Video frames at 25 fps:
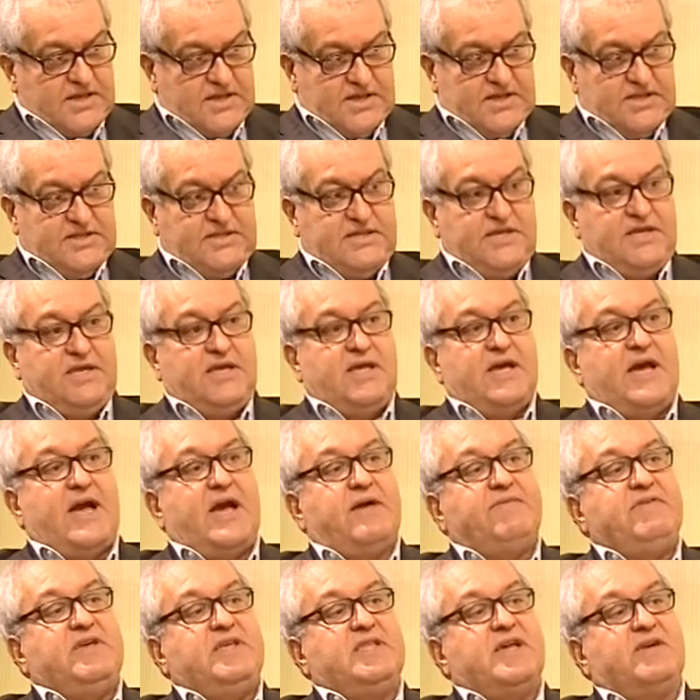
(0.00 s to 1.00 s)
di
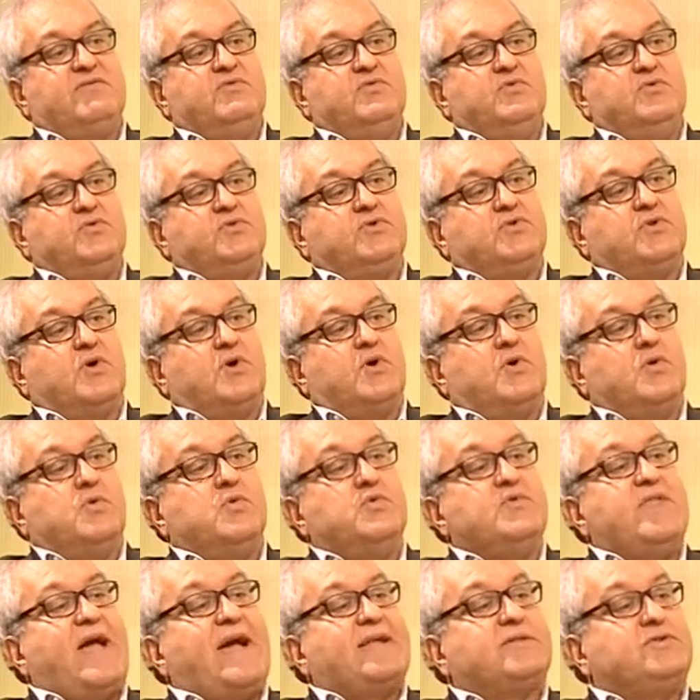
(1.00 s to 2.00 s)
aver avuto
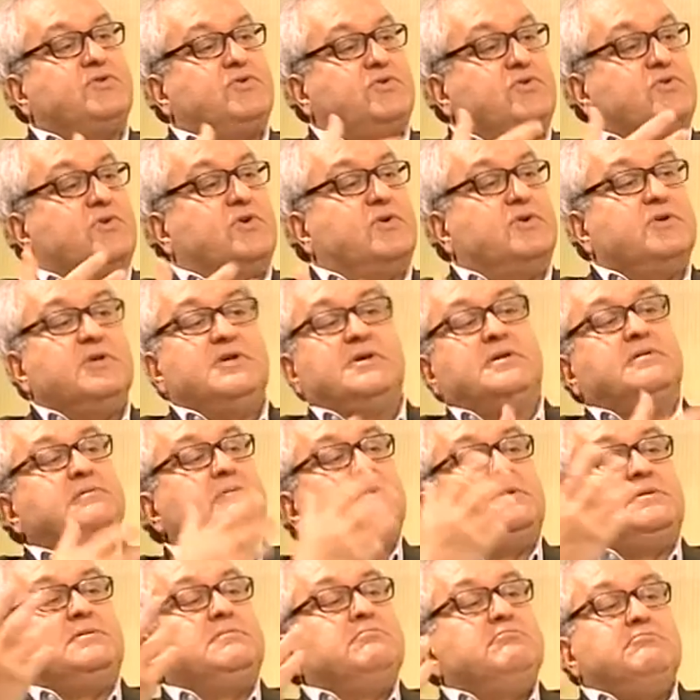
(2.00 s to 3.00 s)
un atto
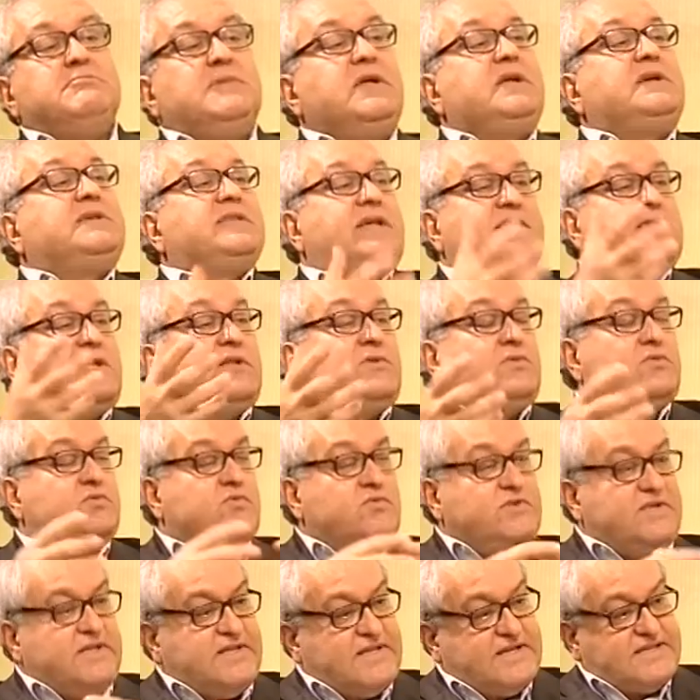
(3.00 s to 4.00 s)
di, di
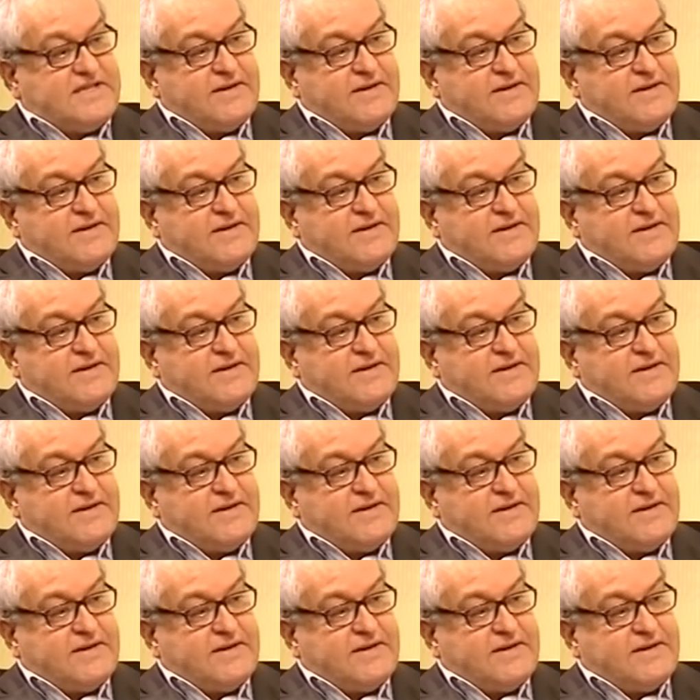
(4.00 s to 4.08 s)
gratitudine da